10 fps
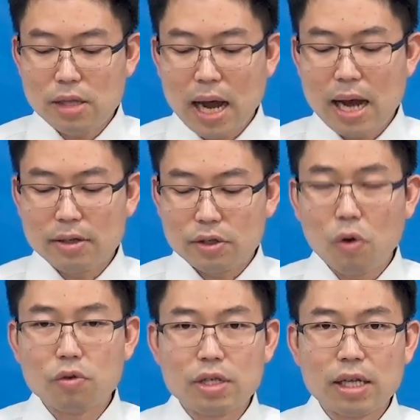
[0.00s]
ได้ท
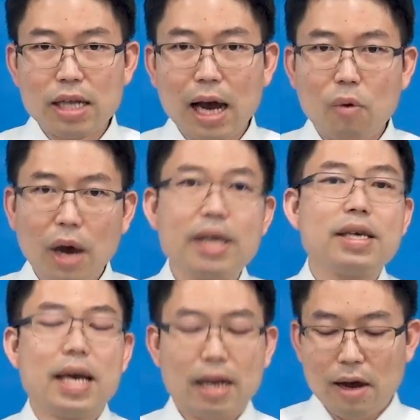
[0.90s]
รงสัญญาไว้
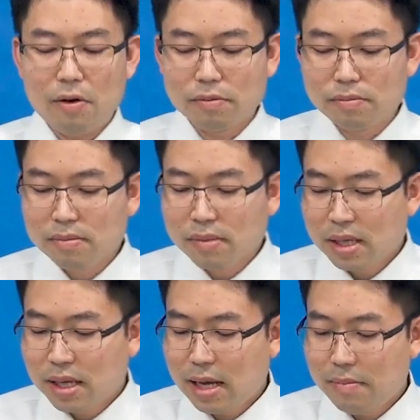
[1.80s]
แก่เรา
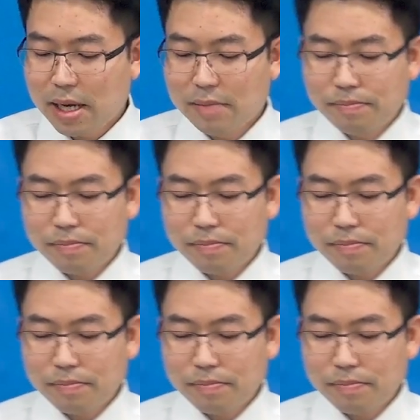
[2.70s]
เอเมน